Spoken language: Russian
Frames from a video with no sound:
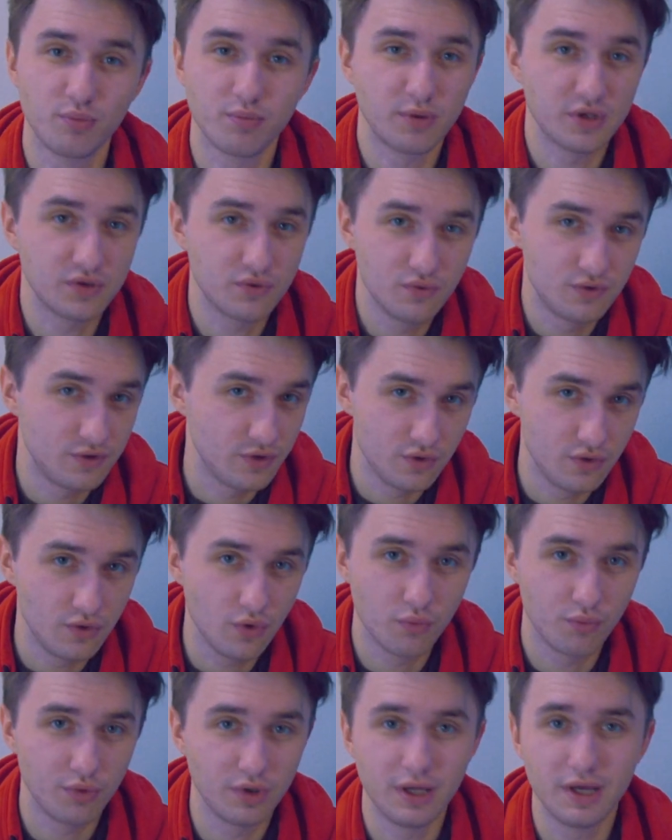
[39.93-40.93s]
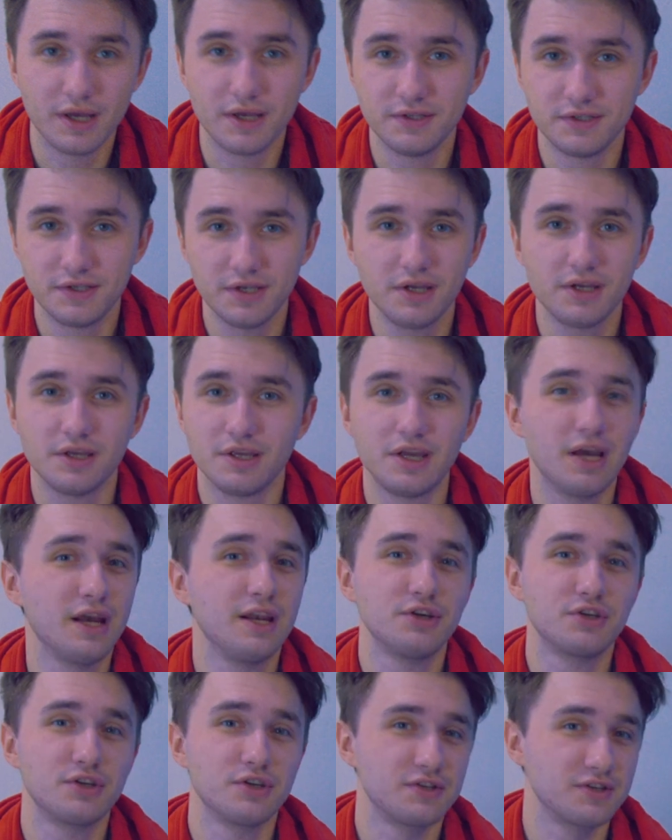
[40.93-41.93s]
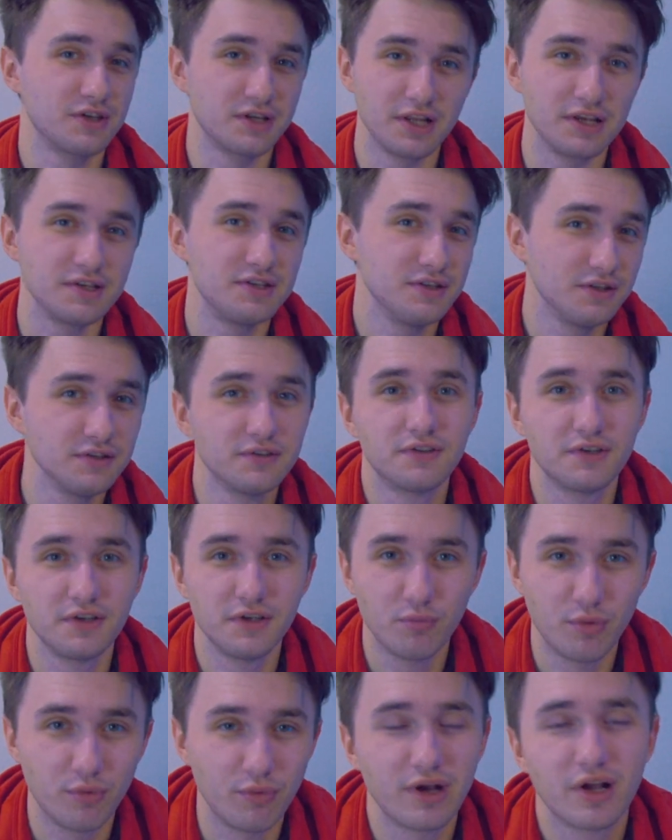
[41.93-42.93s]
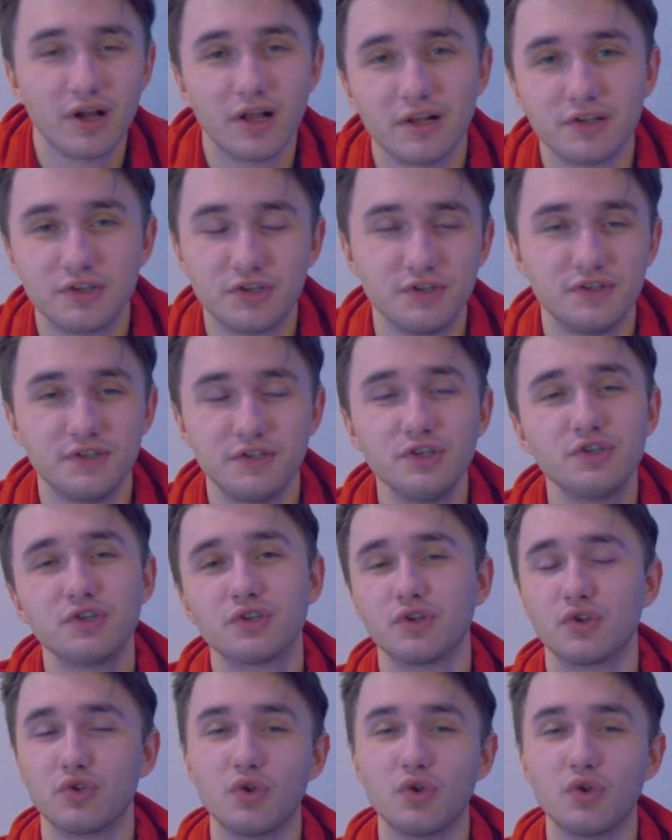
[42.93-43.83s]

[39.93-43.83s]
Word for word: по сути, ее была идея, я лишь согласился и помогал частично,